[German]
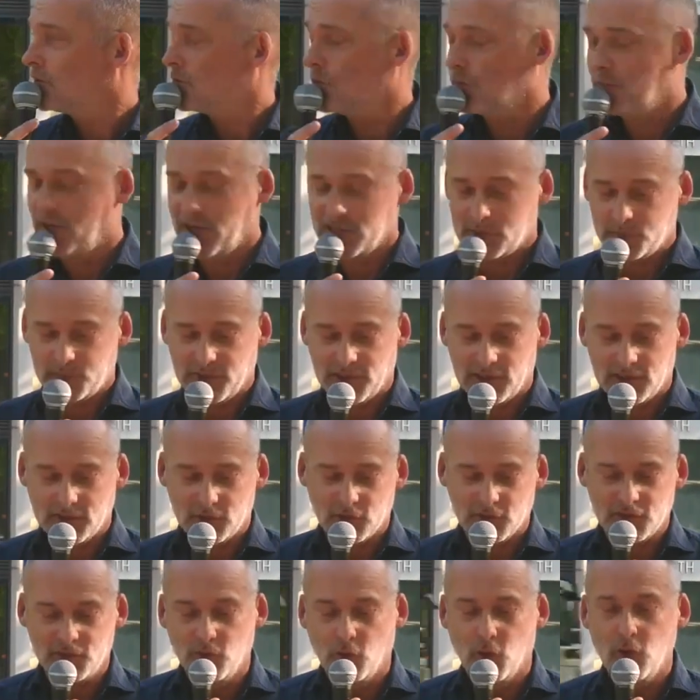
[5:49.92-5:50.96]
Zum Beispiel
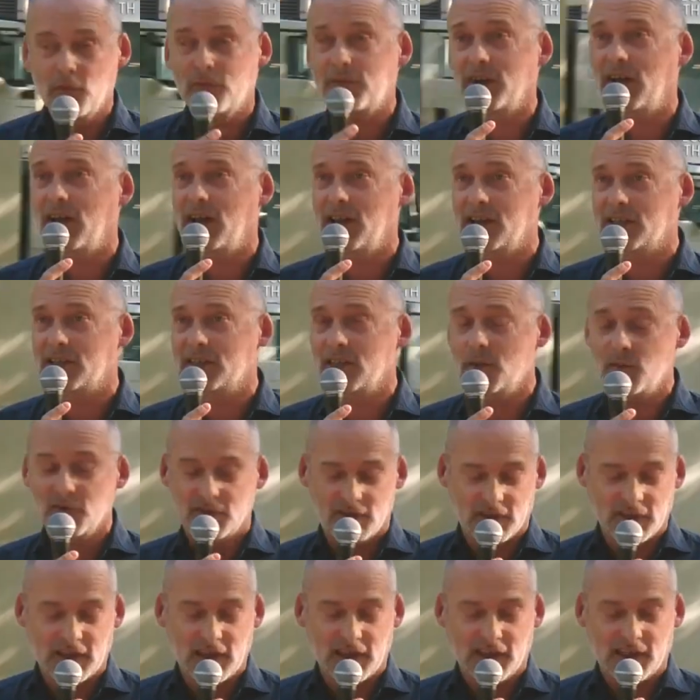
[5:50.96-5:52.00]
durch Wohlverhalten im
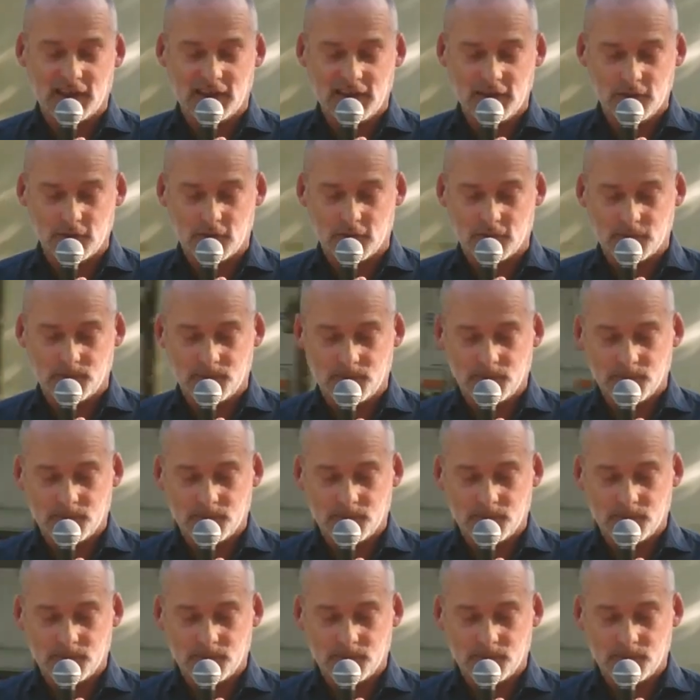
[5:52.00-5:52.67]
Sinne der Regierung.